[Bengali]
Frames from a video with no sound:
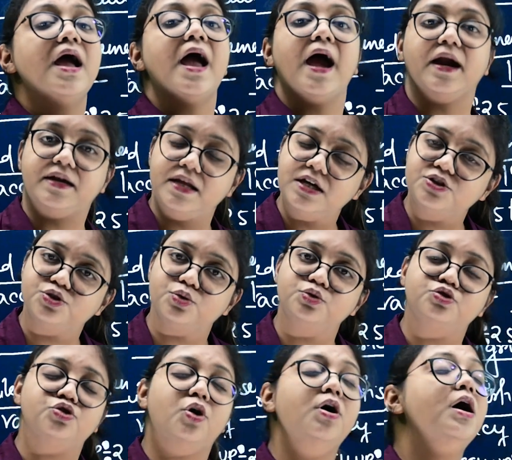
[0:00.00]
হ্যাঁ ঠিক
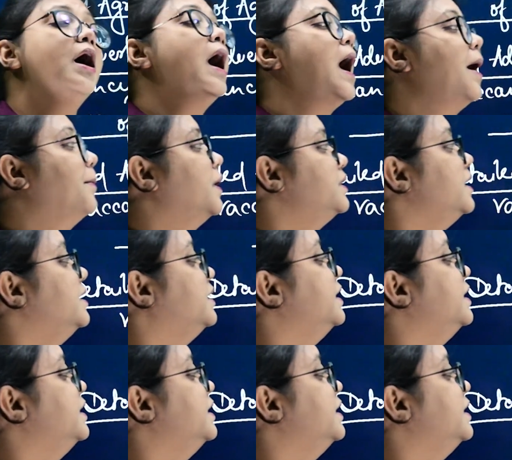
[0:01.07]
শুনছো আমাদের